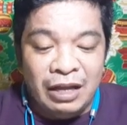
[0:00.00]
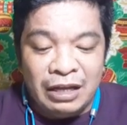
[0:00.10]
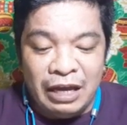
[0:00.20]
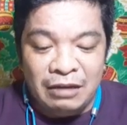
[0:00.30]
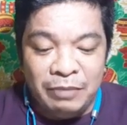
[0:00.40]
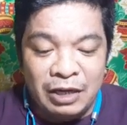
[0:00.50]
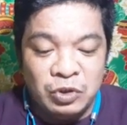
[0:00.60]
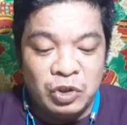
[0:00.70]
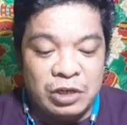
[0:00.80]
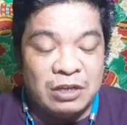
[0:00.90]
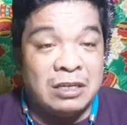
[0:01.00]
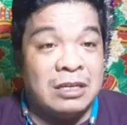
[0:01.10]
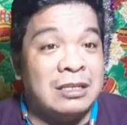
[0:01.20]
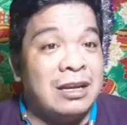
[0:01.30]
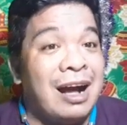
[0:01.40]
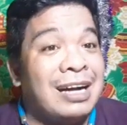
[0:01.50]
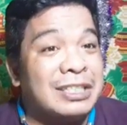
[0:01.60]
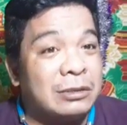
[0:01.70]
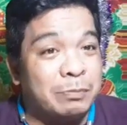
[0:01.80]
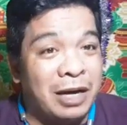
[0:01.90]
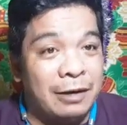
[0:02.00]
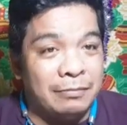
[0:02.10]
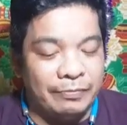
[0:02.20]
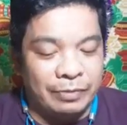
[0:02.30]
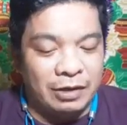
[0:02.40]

can be considered as spam.